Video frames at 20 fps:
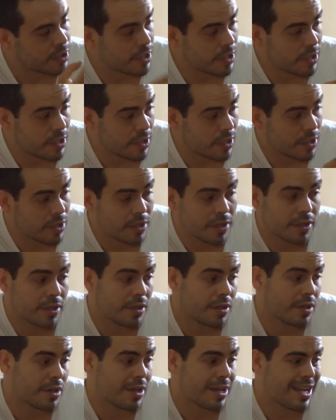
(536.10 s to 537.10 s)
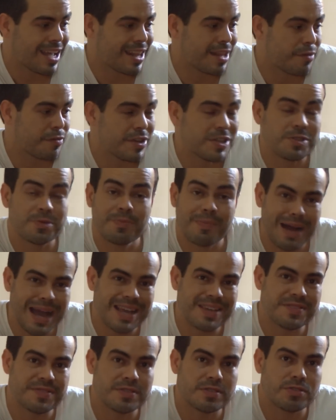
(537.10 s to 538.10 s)
que cada vez
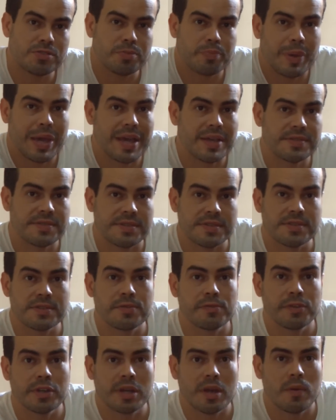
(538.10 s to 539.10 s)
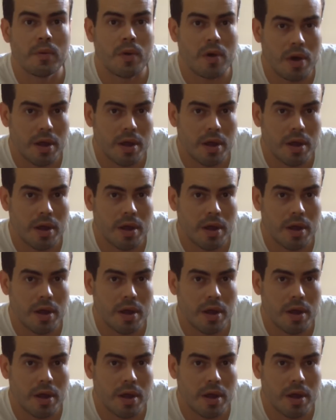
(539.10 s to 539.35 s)
mais espécies ficam